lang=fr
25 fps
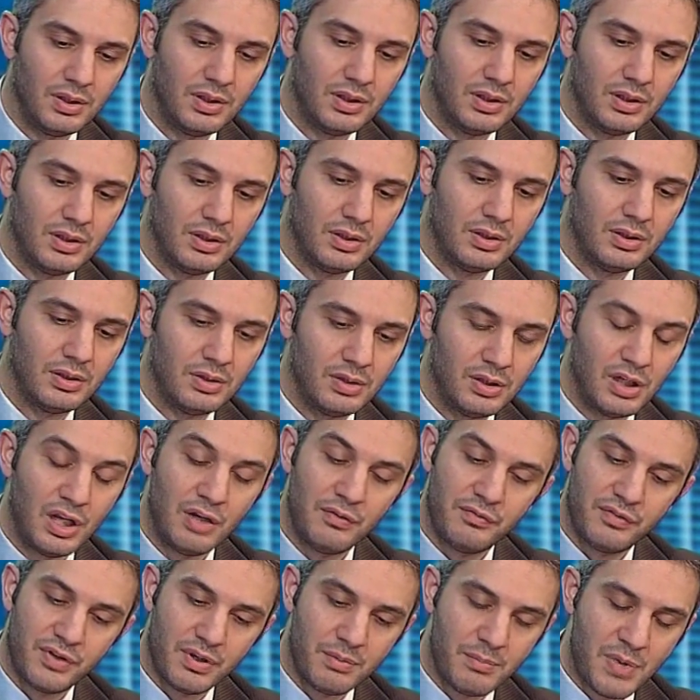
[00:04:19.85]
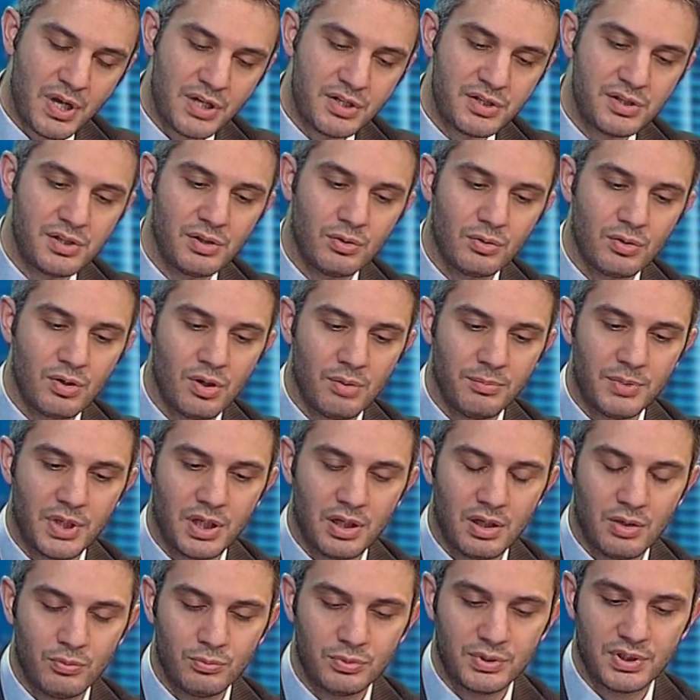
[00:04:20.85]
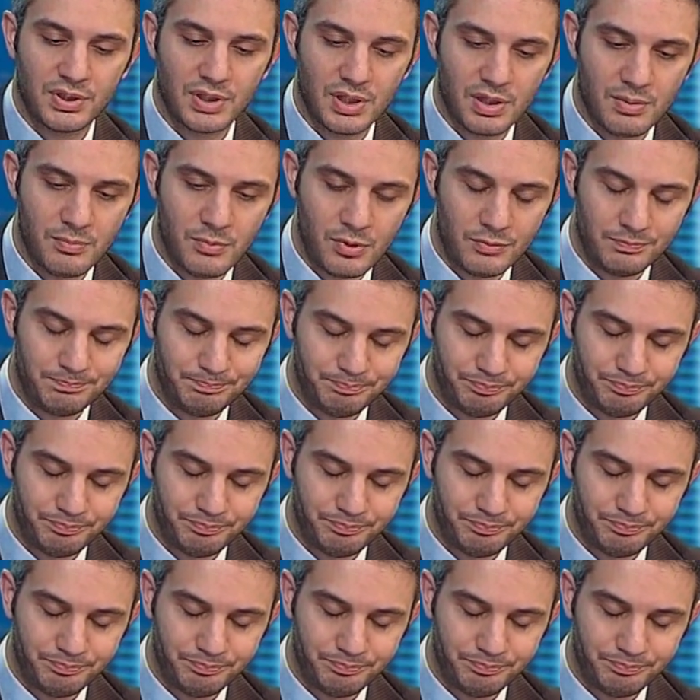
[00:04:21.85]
LVMH euh, tient encore bien la route également.